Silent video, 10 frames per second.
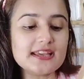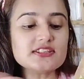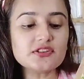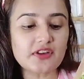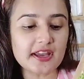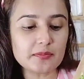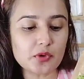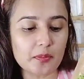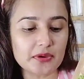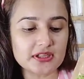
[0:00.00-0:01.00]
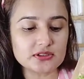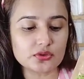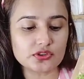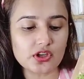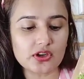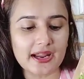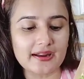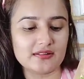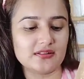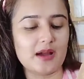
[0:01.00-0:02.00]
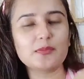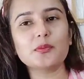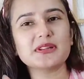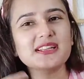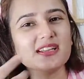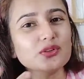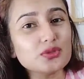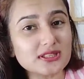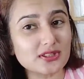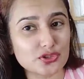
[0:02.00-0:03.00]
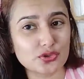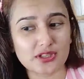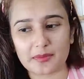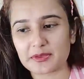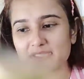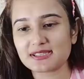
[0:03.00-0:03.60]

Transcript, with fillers: एज डिफाइंड प्रॉपर्टीज होती है और आपको पता ही है तुलसी अच्छी होती है आपकी